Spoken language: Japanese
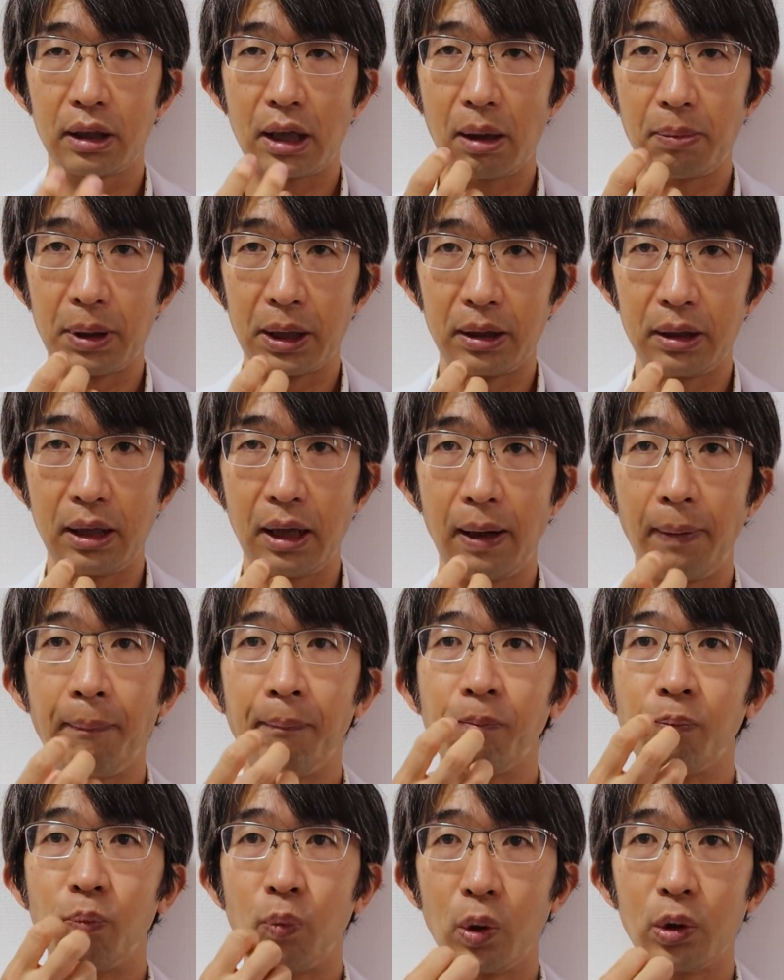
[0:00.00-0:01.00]
食べて、
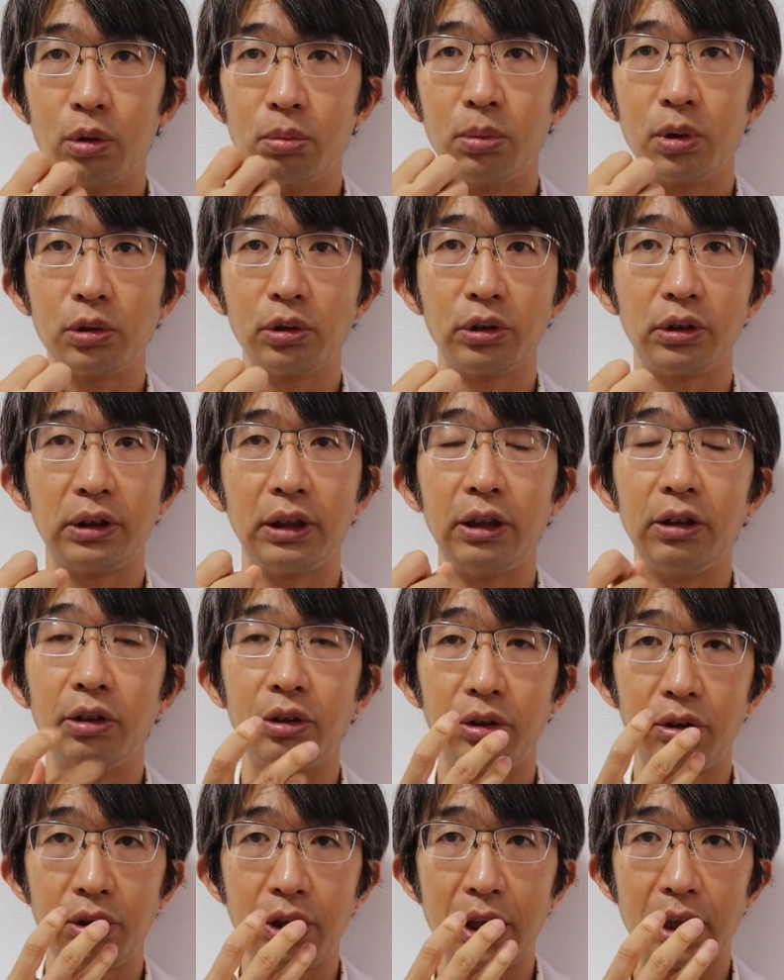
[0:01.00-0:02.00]
もぐもぐってゆっ
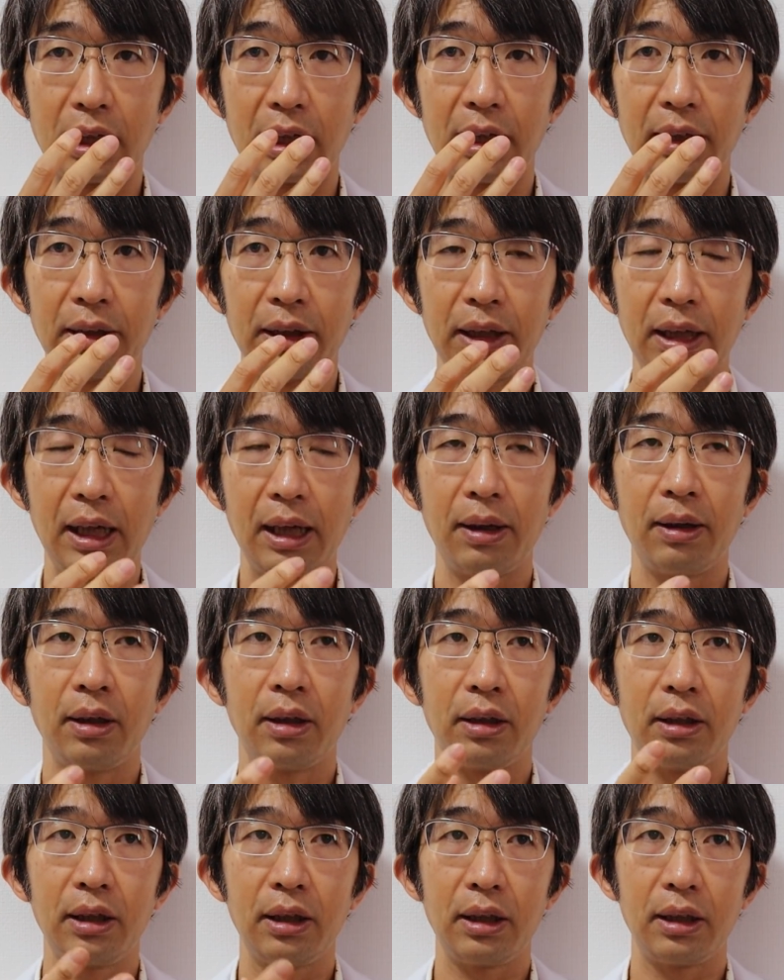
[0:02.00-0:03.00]
くり噛んで、
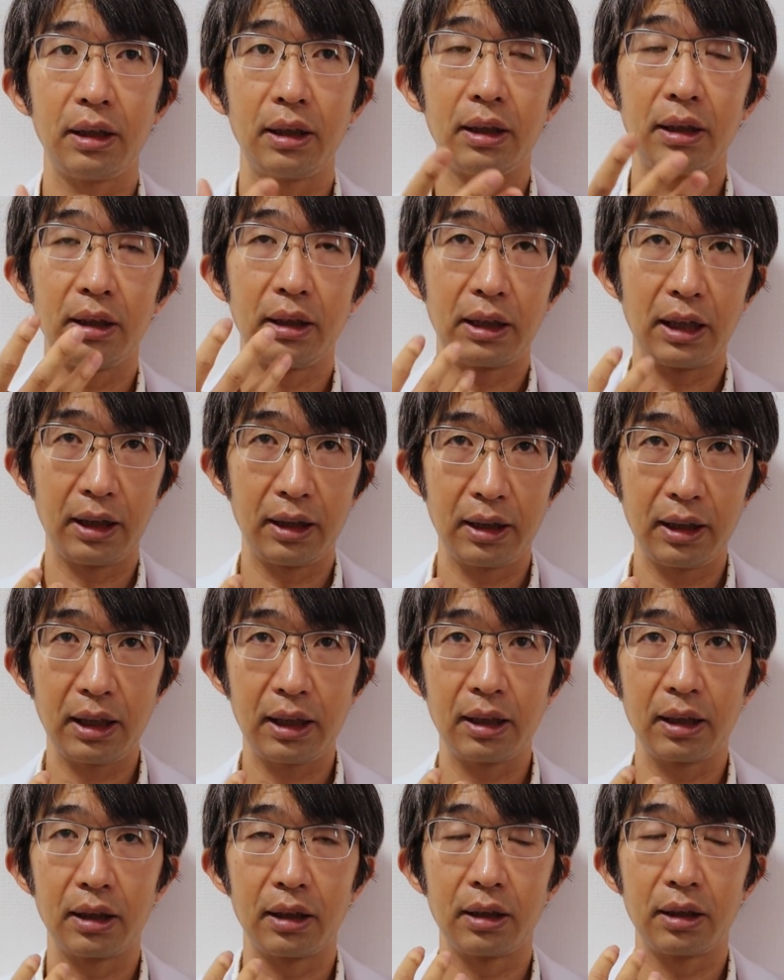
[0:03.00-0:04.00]
で、だん
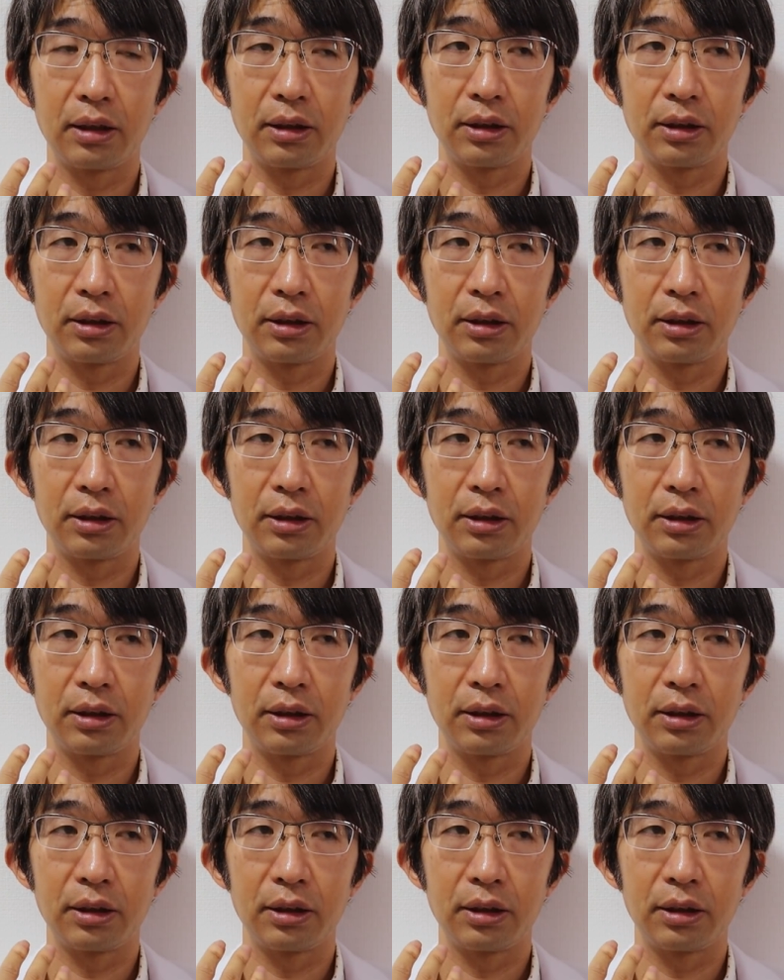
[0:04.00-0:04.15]
だん